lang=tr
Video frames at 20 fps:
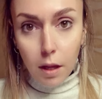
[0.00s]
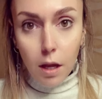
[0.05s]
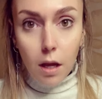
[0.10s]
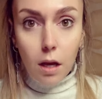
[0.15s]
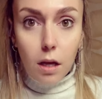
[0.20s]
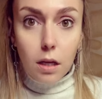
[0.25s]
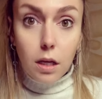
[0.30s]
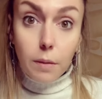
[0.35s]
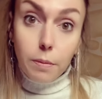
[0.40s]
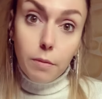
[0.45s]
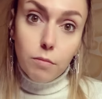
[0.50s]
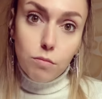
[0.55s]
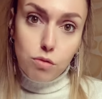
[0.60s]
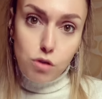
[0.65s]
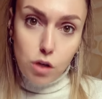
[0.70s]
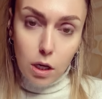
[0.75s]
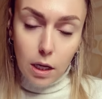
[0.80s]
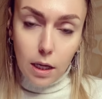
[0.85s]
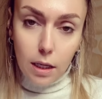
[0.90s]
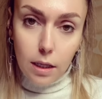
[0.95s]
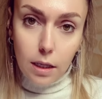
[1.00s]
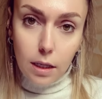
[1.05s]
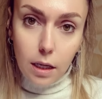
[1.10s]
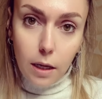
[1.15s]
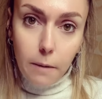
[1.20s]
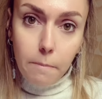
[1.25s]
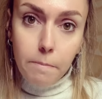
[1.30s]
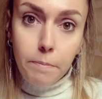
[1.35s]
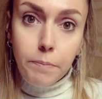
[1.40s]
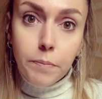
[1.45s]
Yapım bu şekilde.
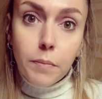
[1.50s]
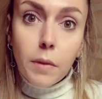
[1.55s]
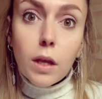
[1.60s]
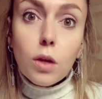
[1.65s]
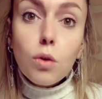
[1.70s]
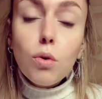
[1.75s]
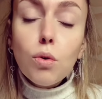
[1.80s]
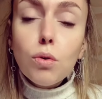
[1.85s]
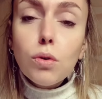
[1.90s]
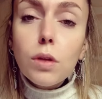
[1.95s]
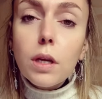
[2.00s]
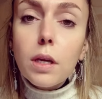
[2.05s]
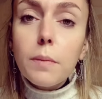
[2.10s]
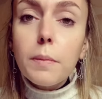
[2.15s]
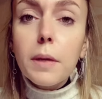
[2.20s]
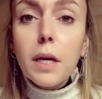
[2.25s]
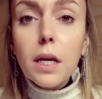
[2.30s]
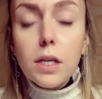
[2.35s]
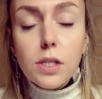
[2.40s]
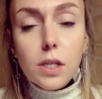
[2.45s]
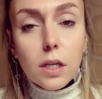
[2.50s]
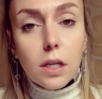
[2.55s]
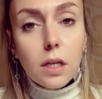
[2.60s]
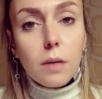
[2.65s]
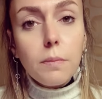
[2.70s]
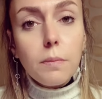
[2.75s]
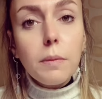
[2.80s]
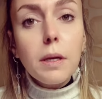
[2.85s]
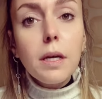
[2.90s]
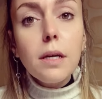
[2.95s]
Günlerimi,
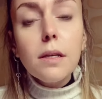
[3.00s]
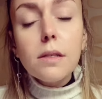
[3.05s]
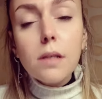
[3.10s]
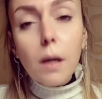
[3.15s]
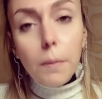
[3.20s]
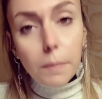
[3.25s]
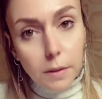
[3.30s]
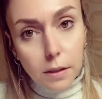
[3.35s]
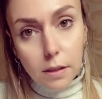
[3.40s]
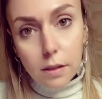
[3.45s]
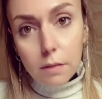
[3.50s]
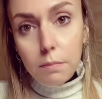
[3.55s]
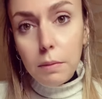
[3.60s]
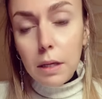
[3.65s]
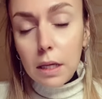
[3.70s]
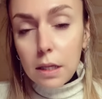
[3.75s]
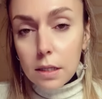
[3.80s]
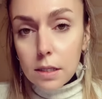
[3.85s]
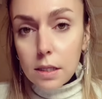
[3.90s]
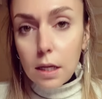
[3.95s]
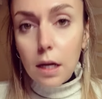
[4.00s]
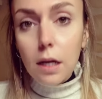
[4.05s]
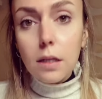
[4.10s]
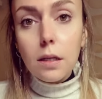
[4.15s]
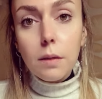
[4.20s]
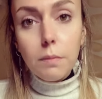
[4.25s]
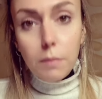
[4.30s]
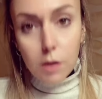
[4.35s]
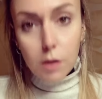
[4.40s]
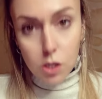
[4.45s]
gecelerimi kitapların,
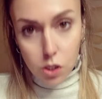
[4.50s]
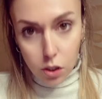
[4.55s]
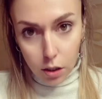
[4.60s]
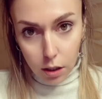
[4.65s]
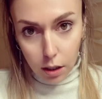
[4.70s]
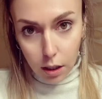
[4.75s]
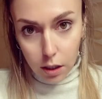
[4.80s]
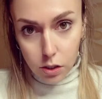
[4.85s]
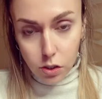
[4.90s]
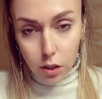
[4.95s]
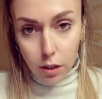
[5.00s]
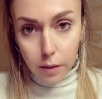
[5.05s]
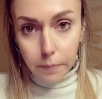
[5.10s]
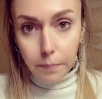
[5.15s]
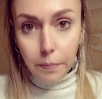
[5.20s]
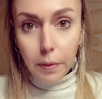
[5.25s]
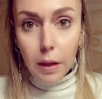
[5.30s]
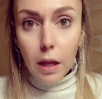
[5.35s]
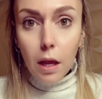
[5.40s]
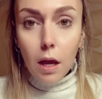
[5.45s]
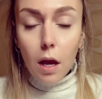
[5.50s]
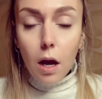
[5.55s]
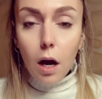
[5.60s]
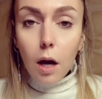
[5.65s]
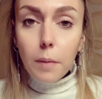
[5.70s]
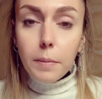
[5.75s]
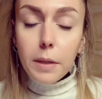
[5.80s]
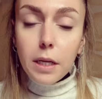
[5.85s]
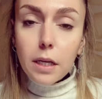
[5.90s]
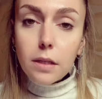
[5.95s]
bilgisayarların başında geçirdim.
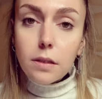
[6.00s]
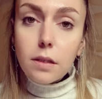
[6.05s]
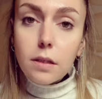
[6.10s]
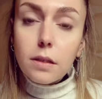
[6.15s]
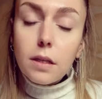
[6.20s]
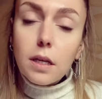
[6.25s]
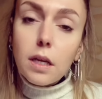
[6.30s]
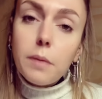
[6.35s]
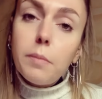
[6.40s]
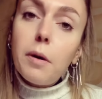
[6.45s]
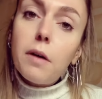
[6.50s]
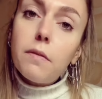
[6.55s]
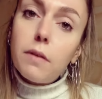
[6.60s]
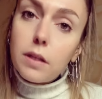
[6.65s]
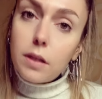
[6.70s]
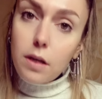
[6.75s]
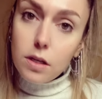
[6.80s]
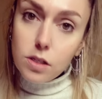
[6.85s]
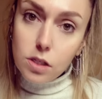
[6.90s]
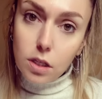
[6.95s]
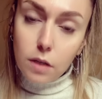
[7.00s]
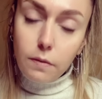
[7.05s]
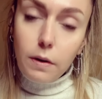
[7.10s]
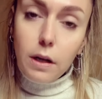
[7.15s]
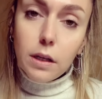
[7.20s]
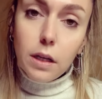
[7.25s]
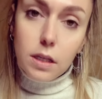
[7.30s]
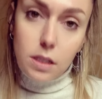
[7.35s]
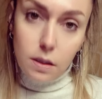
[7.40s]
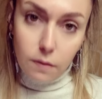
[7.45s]
Ameliyatın ne gibi avantajları var,
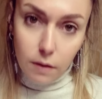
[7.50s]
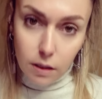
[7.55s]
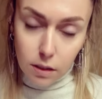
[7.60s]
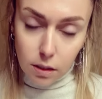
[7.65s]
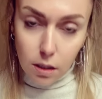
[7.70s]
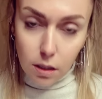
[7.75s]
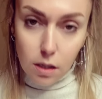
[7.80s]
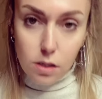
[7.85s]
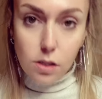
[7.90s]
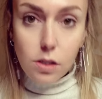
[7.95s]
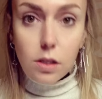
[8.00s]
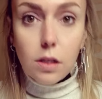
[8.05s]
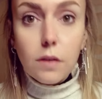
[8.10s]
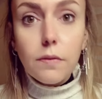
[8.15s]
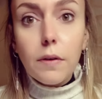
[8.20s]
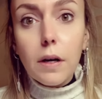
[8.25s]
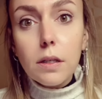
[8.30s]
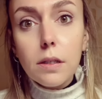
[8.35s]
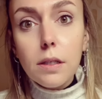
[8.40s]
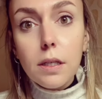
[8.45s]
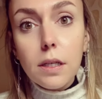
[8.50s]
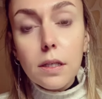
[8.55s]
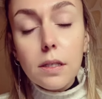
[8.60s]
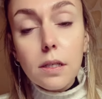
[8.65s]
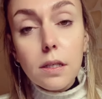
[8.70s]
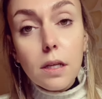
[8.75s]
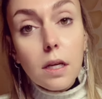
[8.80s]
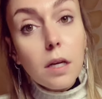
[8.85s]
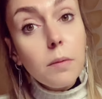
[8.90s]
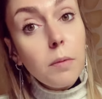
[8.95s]
dezavantajları var.
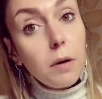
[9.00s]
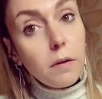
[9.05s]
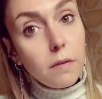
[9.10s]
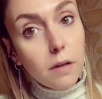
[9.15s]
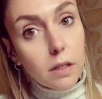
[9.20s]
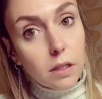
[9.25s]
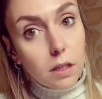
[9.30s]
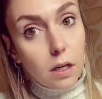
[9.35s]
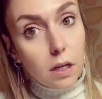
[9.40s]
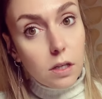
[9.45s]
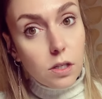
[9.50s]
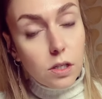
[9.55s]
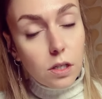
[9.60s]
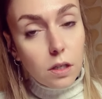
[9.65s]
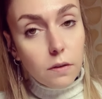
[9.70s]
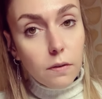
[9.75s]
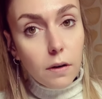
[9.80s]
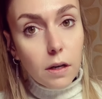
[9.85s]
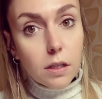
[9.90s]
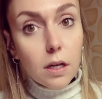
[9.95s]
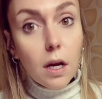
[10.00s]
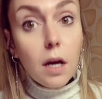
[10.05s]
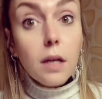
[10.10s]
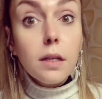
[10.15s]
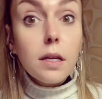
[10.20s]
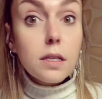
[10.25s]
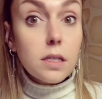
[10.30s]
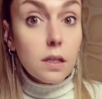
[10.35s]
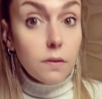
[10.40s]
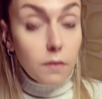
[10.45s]
Diyetin ne gibi avantajları var,
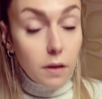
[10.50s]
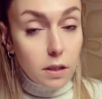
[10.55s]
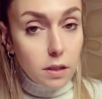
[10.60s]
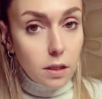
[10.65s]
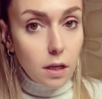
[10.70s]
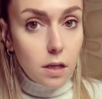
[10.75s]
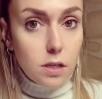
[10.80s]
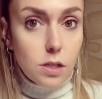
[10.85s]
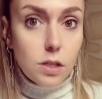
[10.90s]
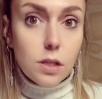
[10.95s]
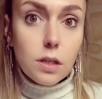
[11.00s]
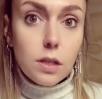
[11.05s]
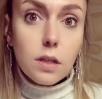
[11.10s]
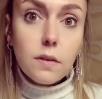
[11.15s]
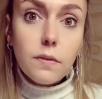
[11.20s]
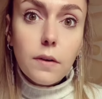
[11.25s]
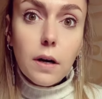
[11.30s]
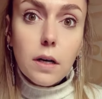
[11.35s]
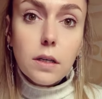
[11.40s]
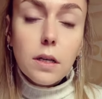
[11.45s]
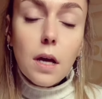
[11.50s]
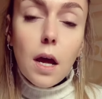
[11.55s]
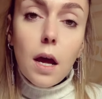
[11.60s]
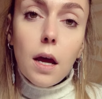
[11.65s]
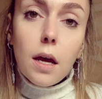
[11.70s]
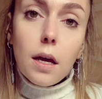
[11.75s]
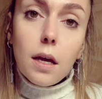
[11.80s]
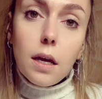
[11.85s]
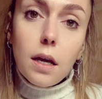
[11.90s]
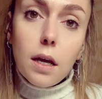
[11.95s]
dezavantajları var.
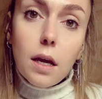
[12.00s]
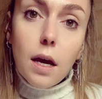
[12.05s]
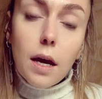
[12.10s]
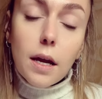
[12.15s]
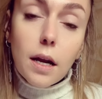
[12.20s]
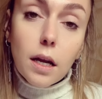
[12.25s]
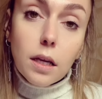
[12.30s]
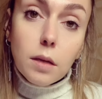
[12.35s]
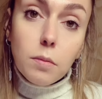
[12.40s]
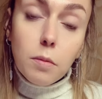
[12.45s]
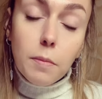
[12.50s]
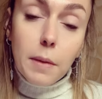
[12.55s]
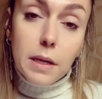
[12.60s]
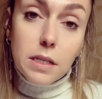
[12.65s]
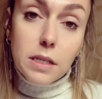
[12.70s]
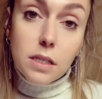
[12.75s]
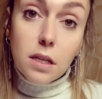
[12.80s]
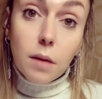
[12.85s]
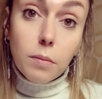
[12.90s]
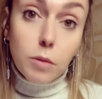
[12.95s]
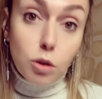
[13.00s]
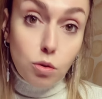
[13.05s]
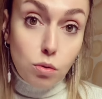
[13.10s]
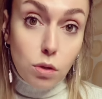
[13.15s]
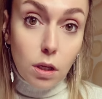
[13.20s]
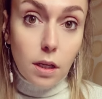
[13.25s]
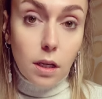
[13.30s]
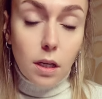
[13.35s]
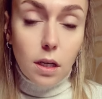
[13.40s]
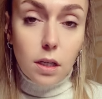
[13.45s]
Ee, herhangi bir beslenme
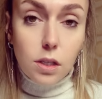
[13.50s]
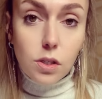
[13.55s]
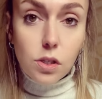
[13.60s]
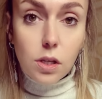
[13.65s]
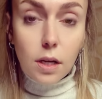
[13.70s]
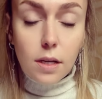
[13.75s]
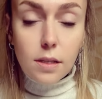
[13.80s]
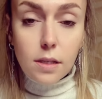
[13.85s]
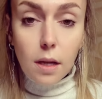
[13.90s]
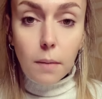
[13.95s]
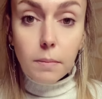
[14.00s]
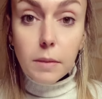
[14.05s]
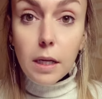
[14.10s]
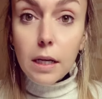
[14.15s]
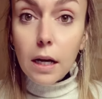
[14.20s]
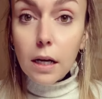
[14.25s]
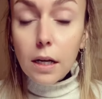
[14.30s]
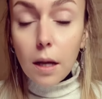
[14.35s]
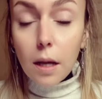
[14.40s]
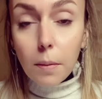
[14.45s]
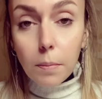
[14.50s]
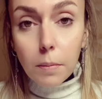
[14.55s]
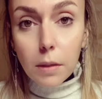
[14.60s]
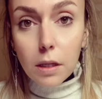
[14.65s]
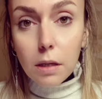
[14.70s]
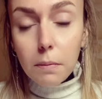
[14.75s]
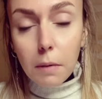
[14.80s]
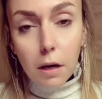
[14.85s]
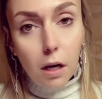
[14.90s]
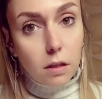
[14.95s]
düzenine geçeceksem neler
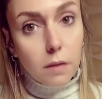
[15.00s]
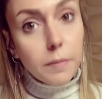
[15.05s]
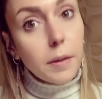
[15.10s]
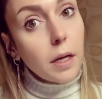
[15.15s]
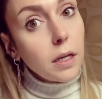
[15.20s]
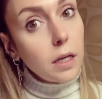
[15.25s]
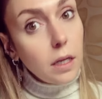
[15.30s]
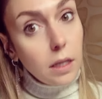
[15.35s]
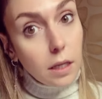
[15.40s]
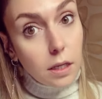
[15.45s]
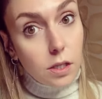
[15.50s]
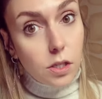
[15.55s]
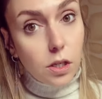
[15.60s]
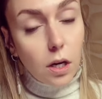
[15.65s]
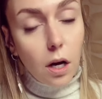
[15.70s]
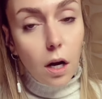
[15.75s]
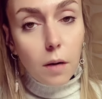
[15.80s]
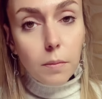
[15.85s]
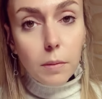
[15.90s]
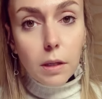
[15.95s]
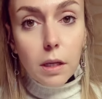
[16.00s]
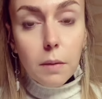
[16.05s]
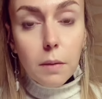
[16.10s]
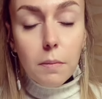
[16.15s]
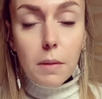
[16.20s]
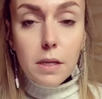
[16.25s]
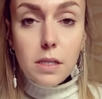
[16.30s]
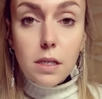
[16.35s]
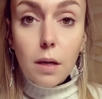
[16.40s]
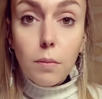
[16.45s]
yapmalıyım, hayatımdan neleri çıkarmalıyım,
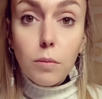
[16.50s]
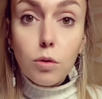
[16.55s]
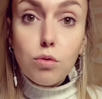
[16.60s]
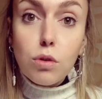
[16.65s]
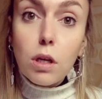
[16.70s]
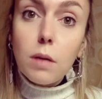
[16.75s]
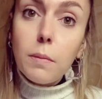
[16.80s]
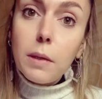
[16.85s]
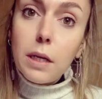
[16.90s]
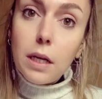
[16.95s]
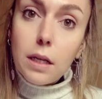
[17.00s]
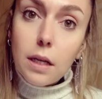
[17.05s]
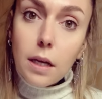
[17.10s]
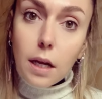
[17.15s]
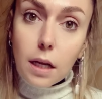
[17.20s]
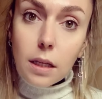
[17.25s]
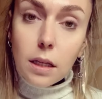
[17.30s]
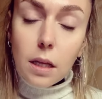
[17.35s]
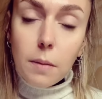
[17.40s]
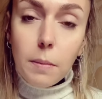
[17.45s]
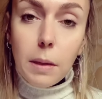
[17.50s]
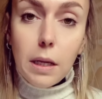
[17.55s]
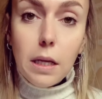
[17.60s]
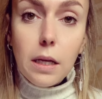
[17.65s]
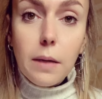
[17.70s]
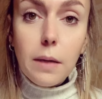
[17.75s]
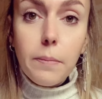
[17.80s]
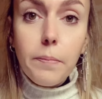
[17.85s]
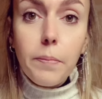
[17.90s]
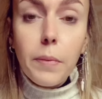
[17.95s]
beslenme düzenime neler
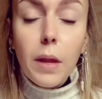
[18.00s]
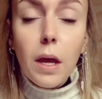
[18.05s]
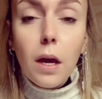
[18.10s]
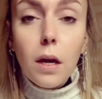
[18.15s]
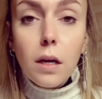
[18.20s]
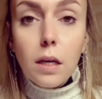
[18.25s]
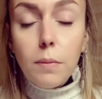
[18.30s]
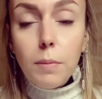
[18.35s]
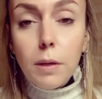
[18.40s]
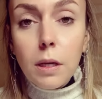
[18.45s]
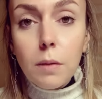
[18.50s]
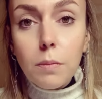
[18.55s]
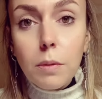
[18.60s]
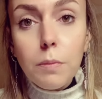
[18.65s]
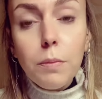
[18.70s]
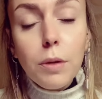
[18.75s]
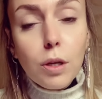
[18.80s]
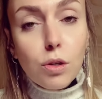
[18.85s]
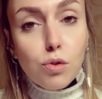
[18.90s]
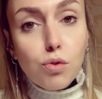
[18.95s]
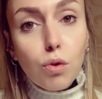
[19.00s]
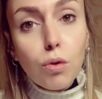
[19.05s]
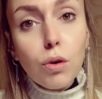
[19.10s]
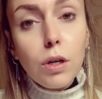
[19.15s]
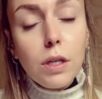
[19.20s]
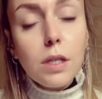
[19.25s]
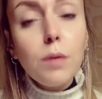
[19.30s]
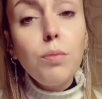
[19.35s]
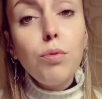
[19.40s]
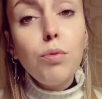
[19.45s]
eklemeliyim gibi gibi birçok
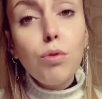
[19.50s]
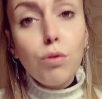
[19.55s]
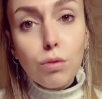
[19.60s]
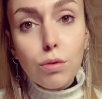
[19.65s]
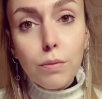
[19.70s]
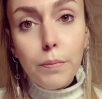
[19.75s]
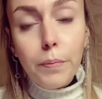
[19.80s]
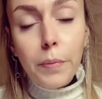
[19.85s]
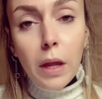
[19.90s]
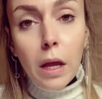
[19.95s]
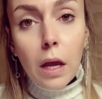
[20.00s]
kitap okudum.